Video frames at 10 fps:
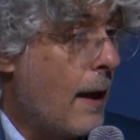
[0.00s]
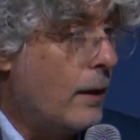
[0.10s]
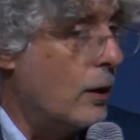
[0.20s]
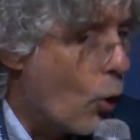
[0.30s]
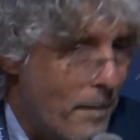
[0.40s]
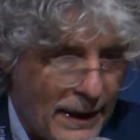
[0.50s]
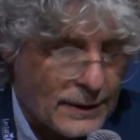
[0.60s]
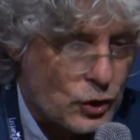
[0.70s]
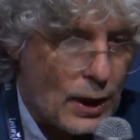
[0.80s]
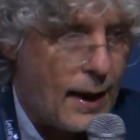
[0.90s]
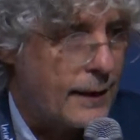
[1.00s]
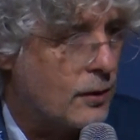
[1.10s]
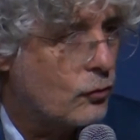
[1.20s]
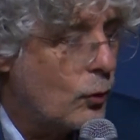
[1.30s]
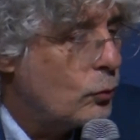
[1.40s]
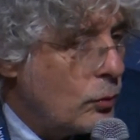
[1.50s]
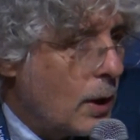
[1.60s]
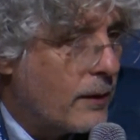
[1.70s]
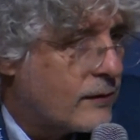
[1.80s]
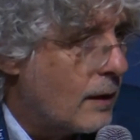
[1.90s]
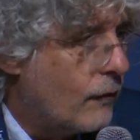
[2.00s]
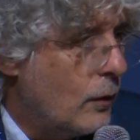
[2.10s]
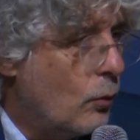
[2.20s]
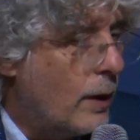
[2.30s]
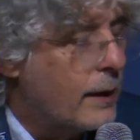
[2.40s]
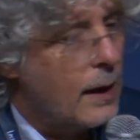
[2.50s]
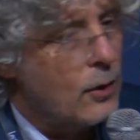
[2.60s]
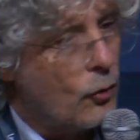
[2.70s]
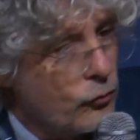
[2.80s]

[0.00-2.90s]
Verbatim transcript: i commercianti, sono tutte queste figure che non